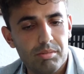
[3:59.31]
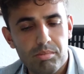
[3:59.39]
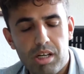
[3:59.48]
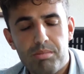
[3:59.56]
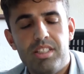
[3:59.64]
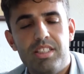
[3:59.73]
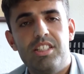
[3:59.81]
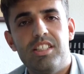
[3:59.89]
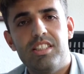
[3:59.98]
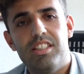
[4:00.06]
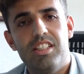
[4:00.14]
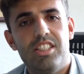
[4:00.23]
Marmaris
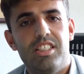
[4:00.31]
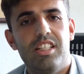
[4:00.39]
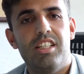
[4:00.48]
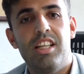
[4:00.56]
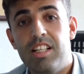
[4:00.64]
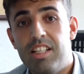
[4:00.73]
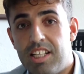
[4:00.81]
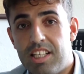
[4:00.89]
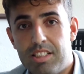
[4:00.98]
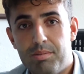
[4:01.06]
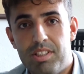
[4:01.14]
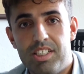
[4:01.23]
sınırları içinde nereleri
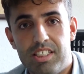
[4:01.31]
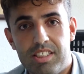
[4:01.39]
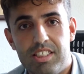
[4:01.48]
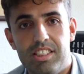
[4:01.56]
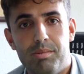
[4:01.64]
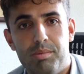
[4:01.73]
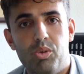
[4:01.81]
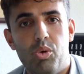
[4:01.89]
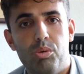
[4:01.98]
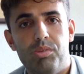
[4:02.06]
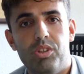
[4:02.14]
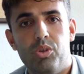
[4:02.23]
gezebileceksiniz gibi
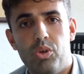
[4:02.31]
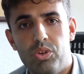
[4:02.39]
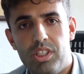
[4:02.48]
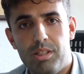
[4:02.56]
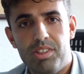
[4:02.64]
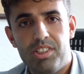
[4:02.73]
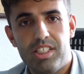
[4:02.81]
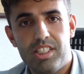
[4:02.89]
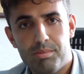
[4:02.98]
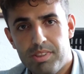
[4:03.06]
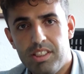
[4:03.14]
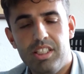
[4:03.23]
konumları
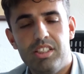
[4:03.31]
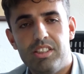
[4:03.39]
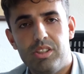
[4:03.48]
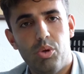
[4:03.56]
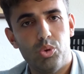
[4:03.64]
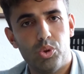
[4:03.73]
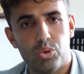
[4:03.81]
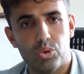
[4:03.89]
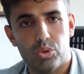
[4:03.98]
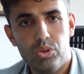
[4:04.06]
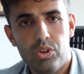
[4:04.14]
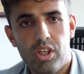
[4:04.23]
görüntüleyebileceğiniz bir site
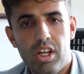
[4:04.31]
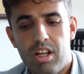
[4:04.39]
oluşturduk.